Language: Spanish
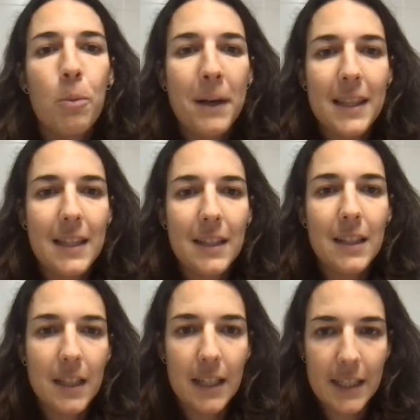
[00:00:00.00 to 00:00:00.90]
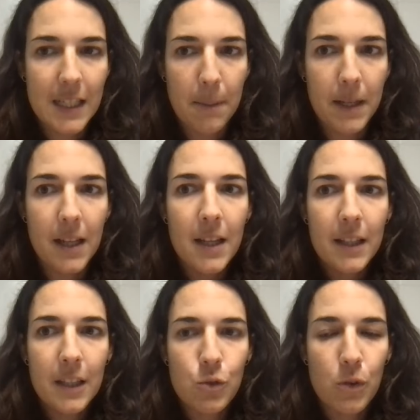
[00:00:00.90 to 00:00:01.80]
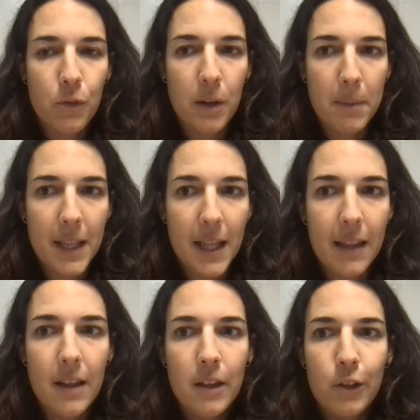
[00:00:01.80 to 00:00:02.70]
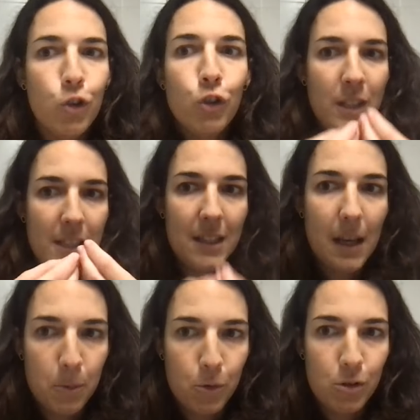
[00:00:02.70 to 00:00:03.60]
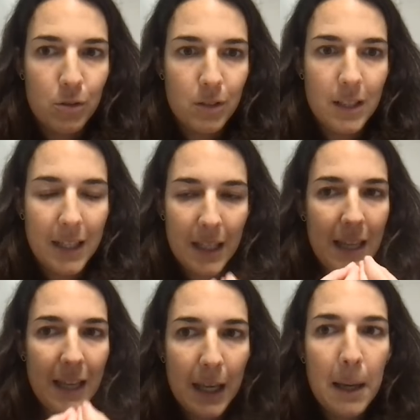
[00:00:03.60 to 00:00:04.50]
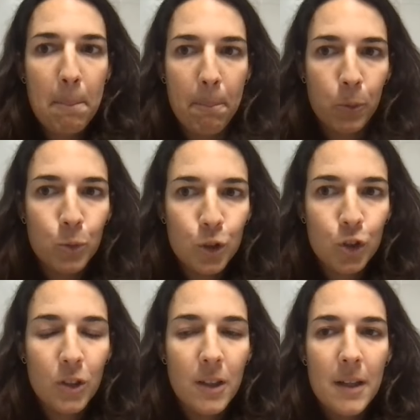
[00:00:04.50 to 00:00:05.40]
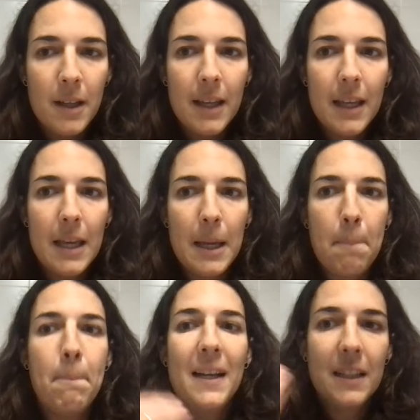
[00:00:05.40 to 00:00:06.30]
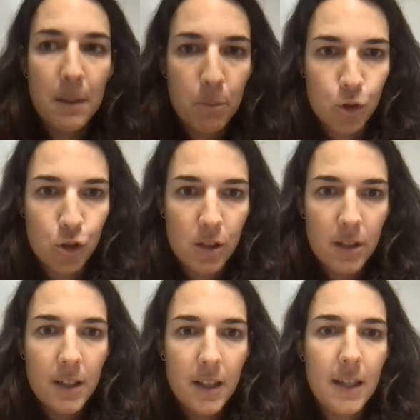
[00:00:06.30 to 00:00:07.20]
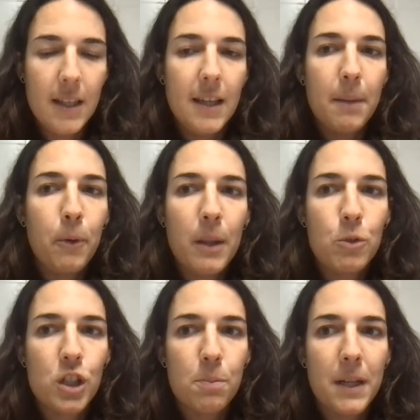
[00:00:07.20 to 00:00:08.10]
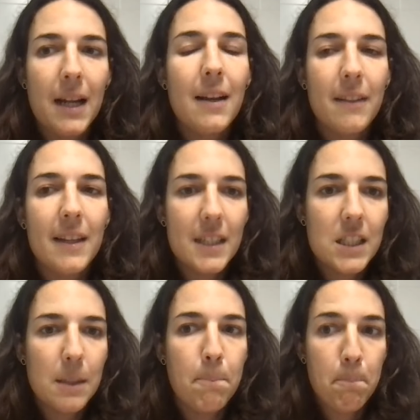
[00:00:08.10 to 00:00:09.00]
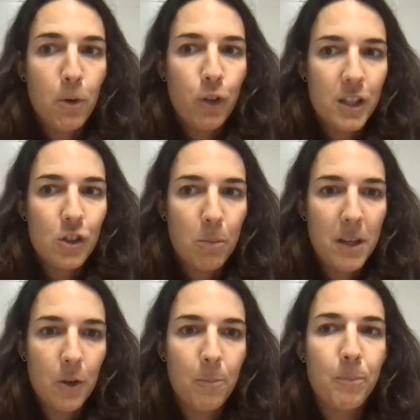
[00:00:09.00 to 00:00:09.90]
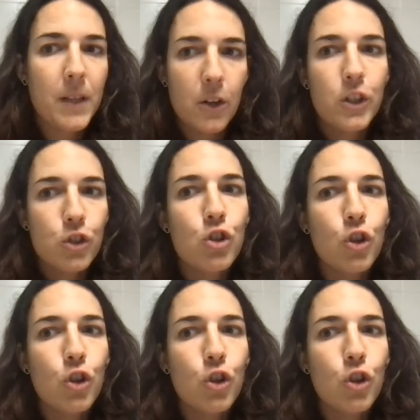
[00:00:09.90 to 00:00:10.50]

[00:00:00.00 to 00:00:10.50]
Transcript: paciente tiene que saber de su enfermedad. ¿Dónde estamos? ¿En qué, en qué punto eh, partimos y, qué podemos esperar de este proceso mío. Creo que eso es lo